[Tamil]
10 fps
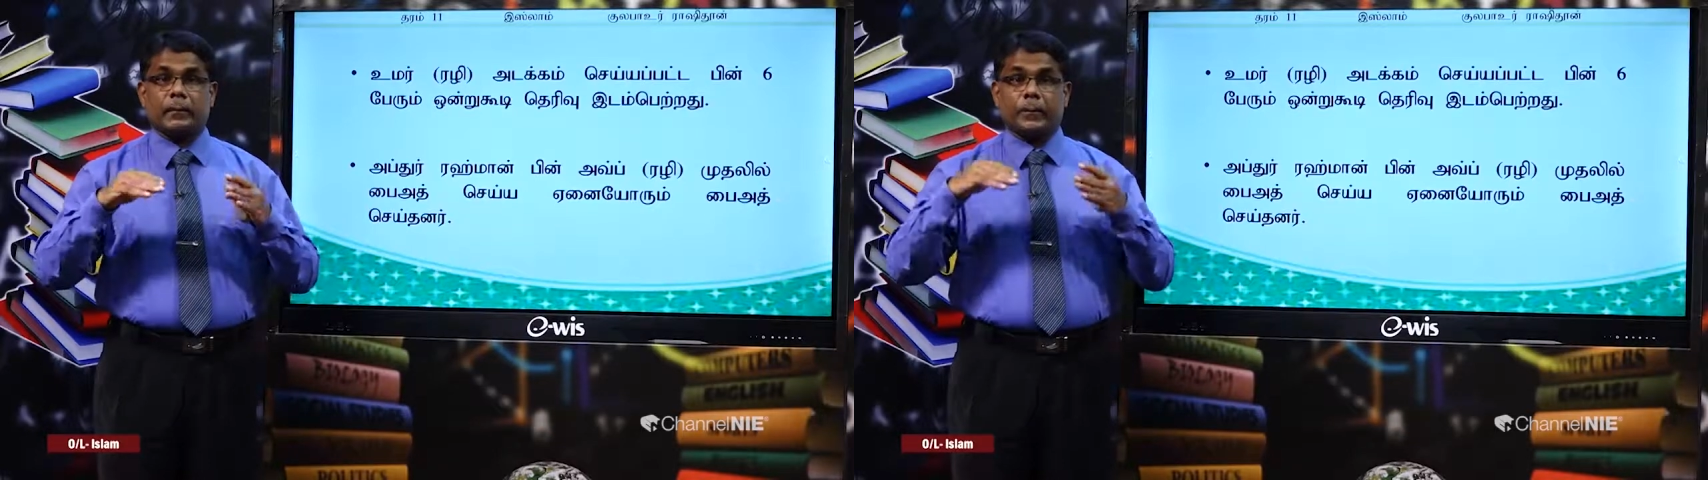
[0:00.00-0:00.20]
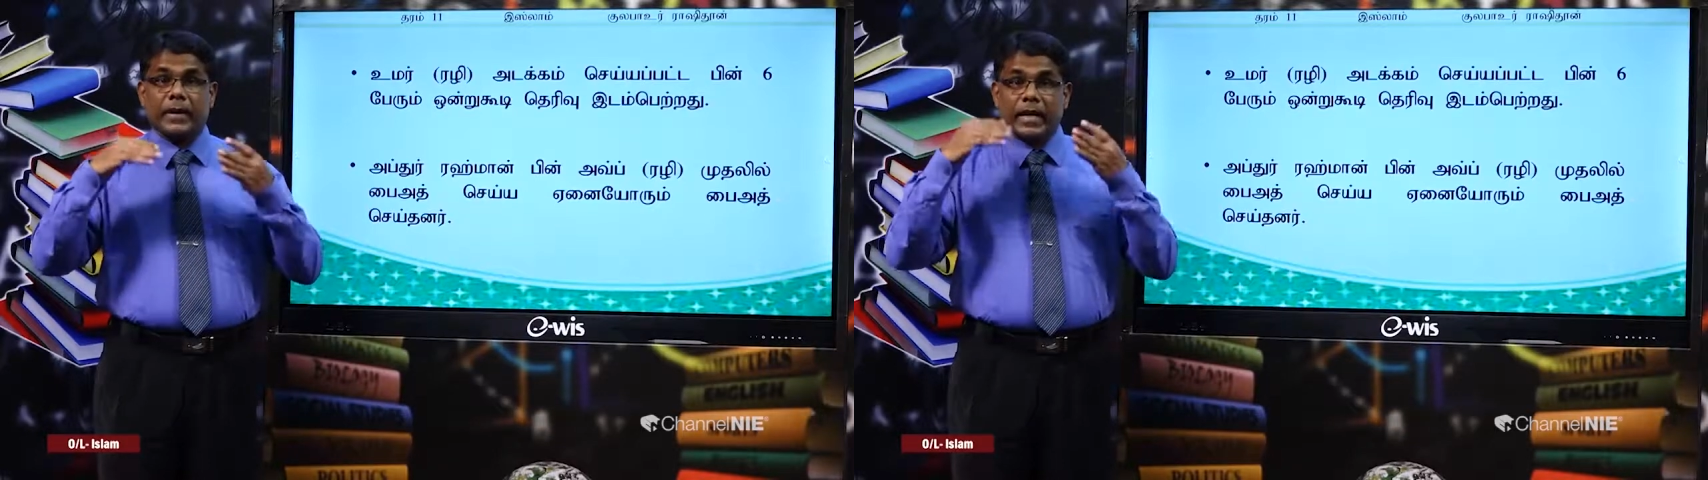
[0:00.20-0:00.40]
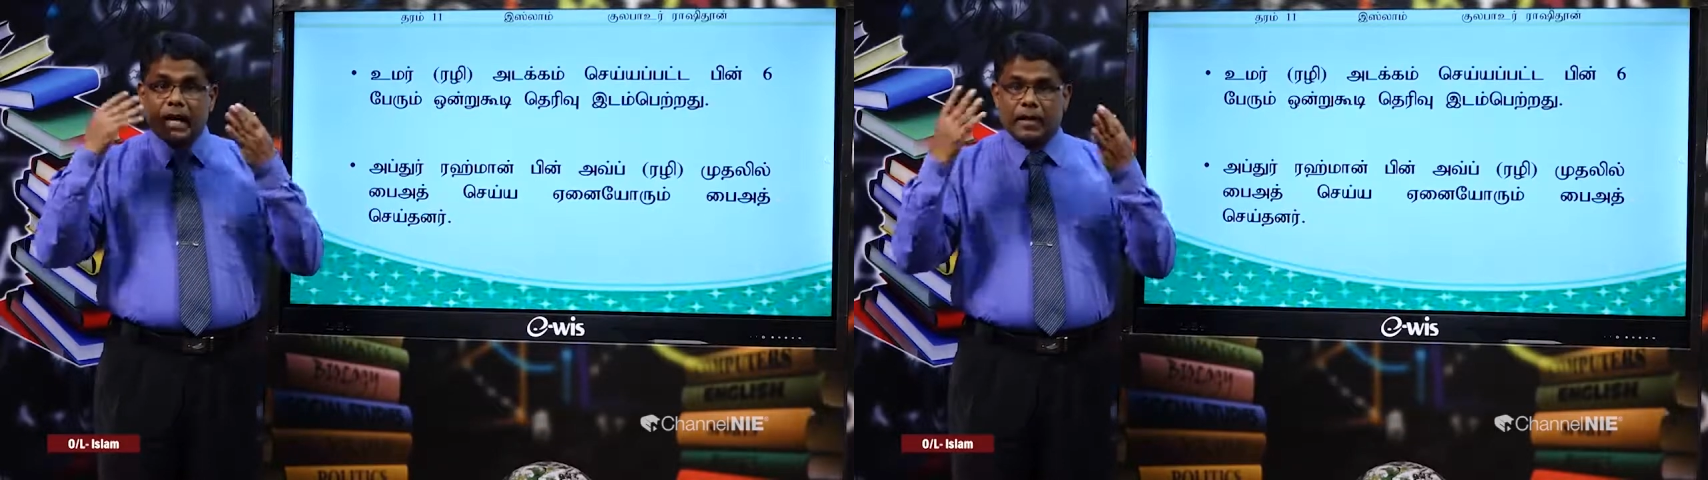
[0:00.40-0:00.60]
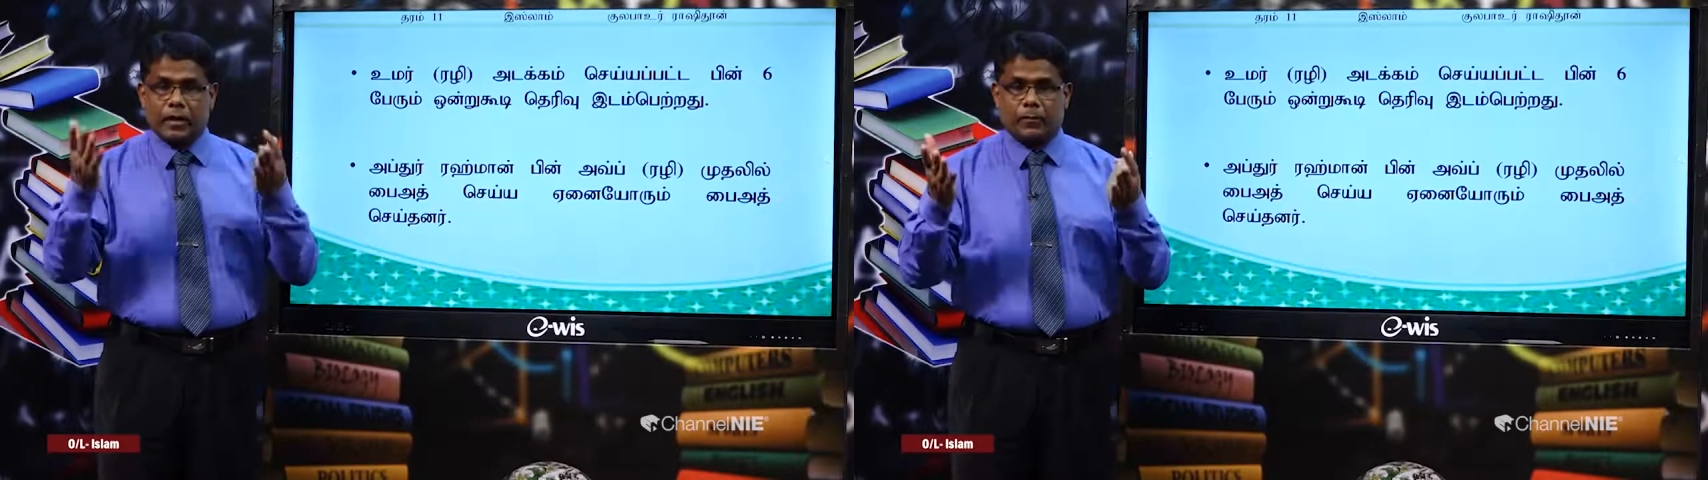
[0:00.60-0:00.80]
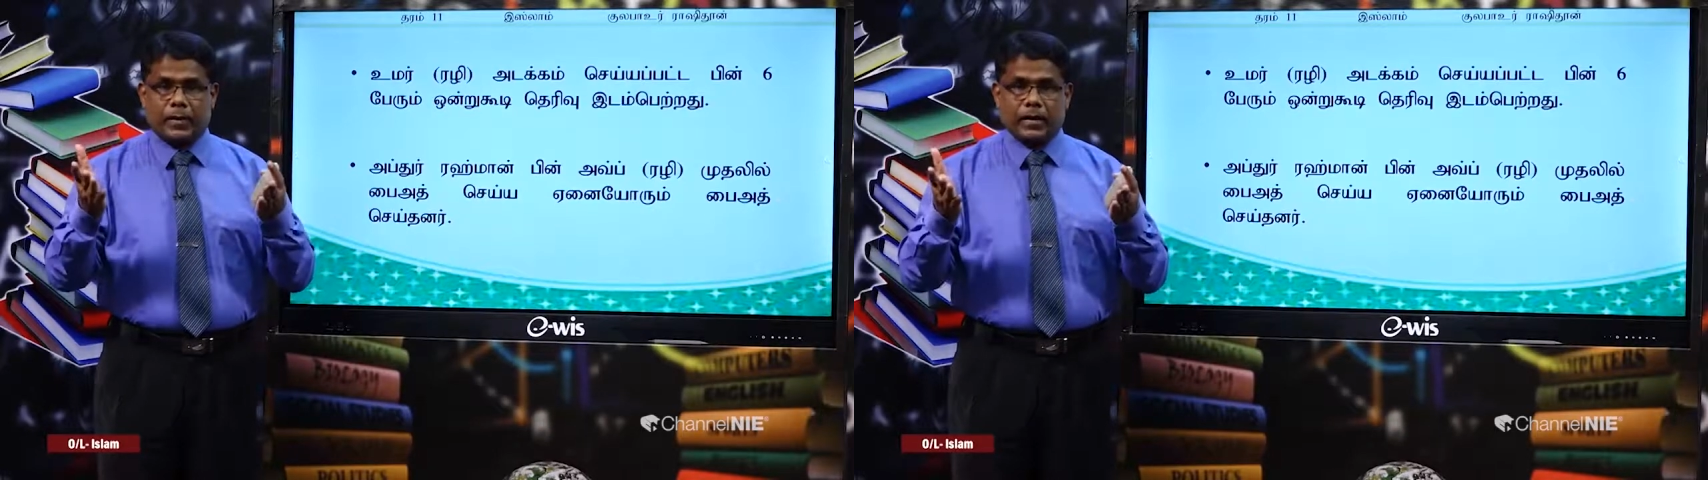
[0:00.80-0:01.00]

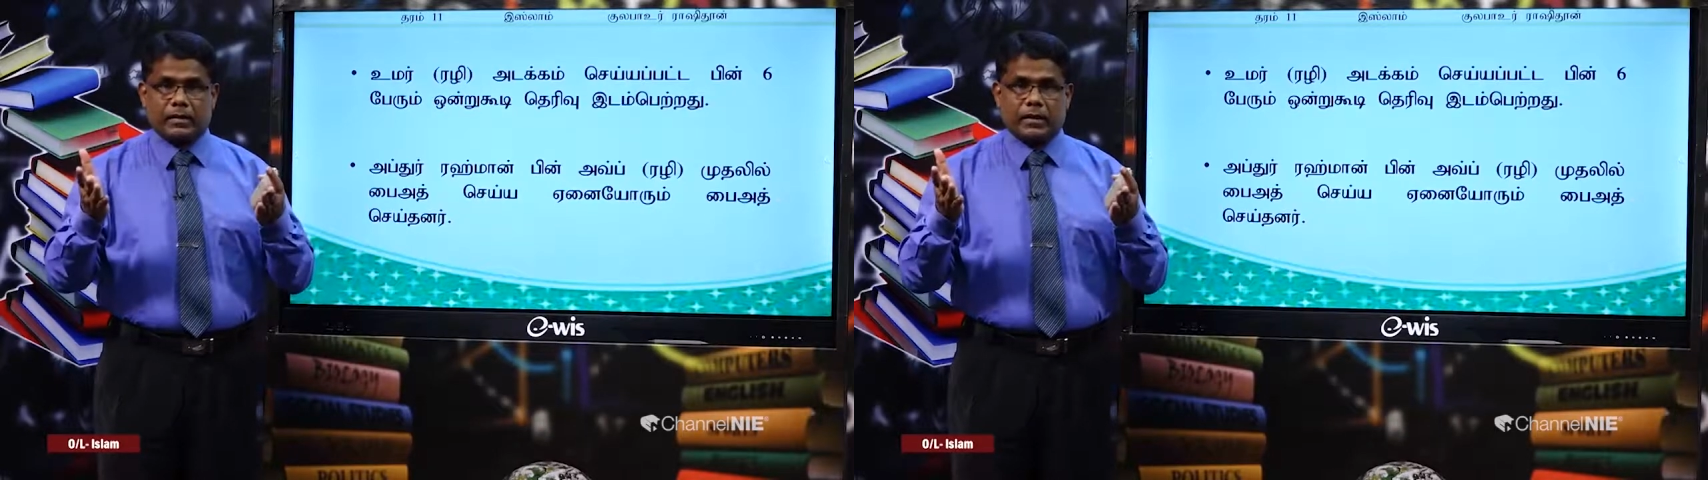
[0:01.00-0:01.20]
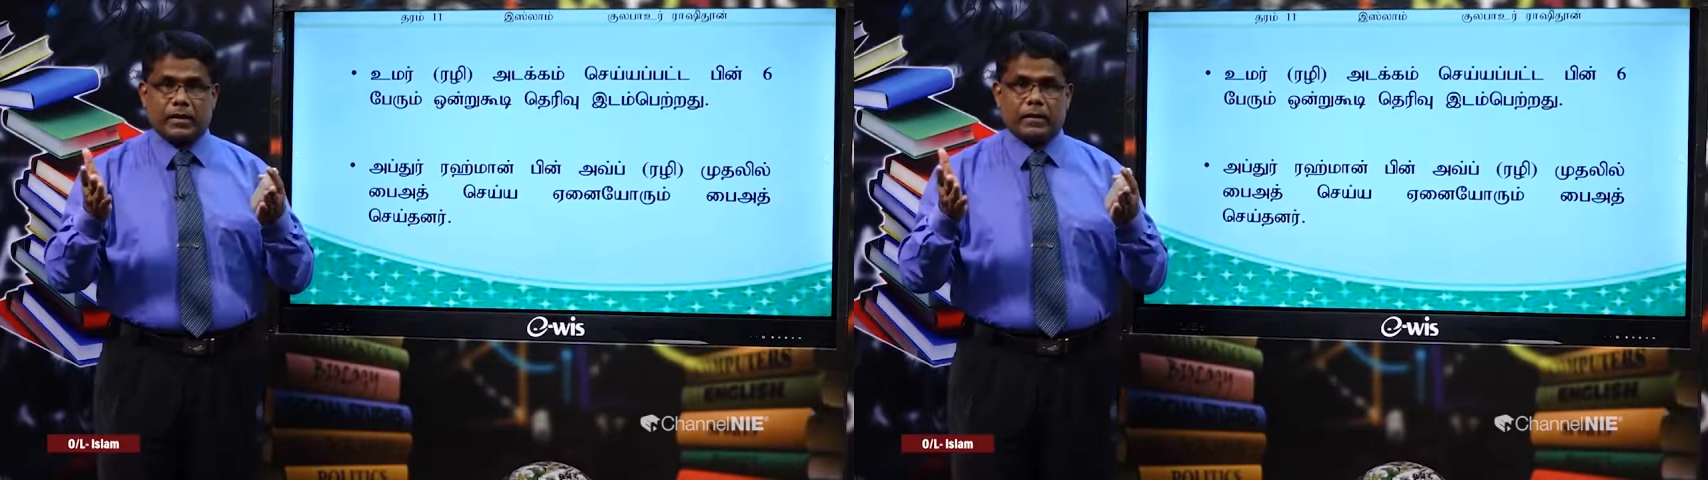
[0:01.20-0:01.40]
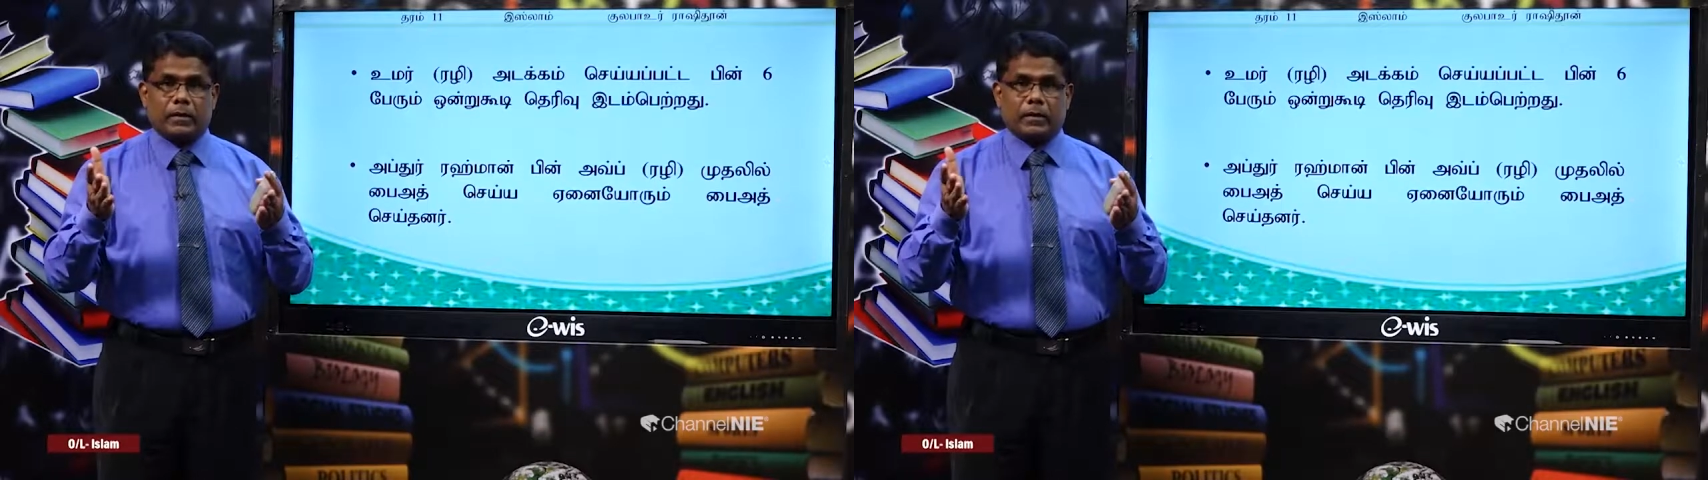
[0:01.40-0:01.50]
பிரகடனப்படுத்தி